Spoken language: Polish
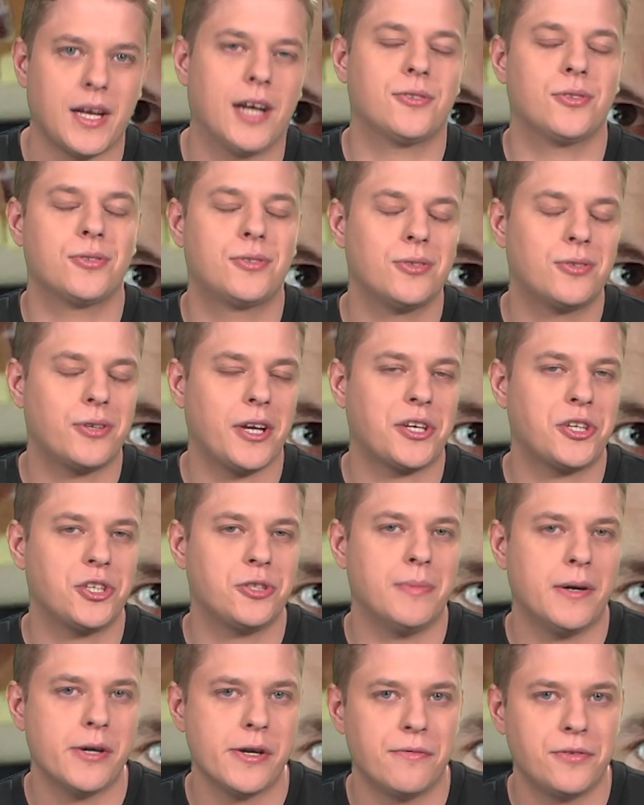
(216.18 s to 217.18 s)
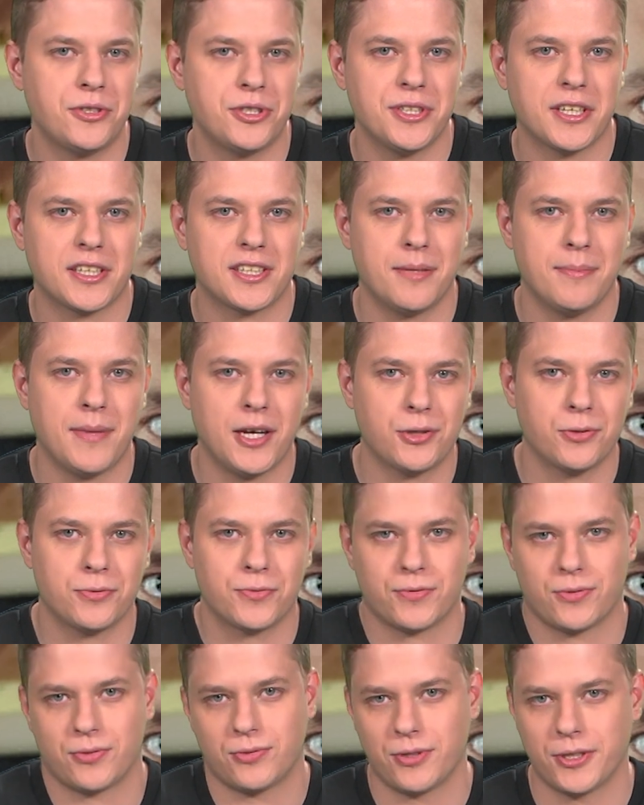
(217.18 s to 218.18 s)
A to tylko jakiś mały wycinek
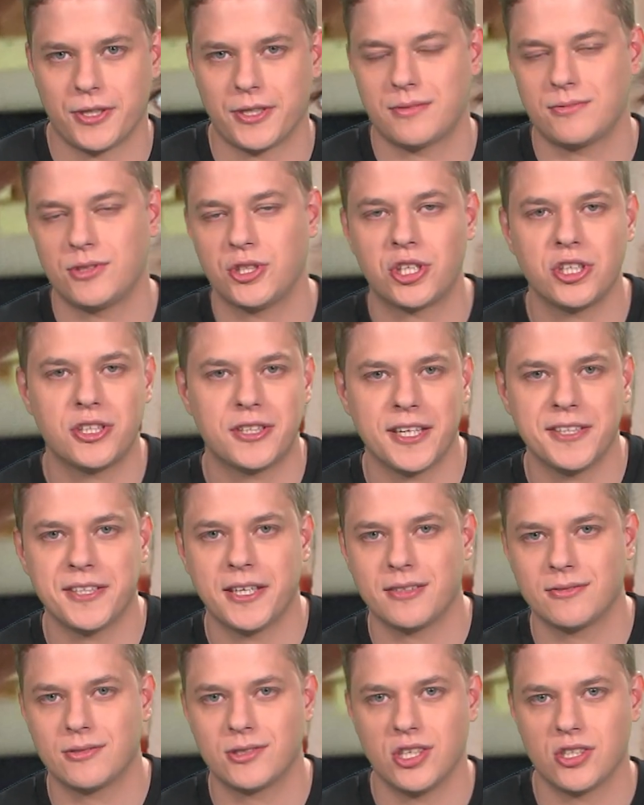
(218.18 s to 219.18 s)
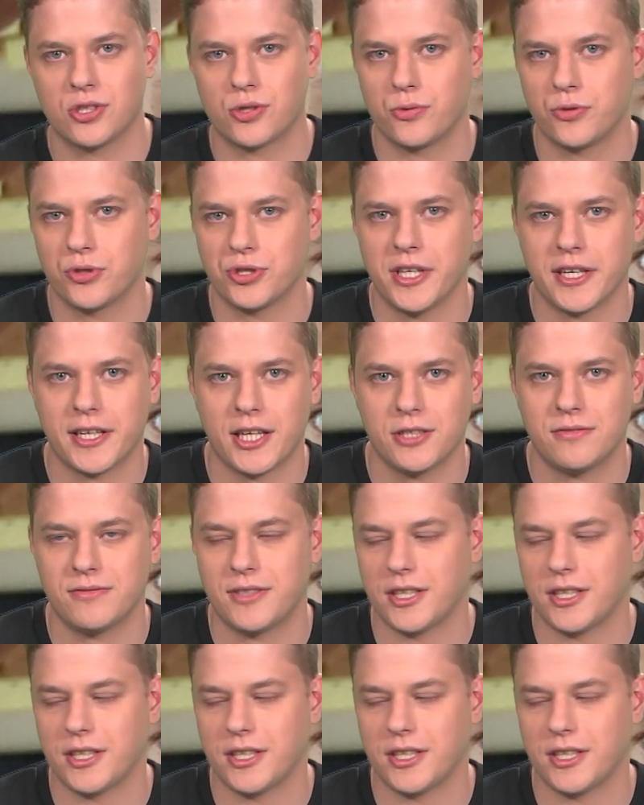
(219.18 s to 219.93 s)
tematów, o których dziki trener zdążył już nagrać w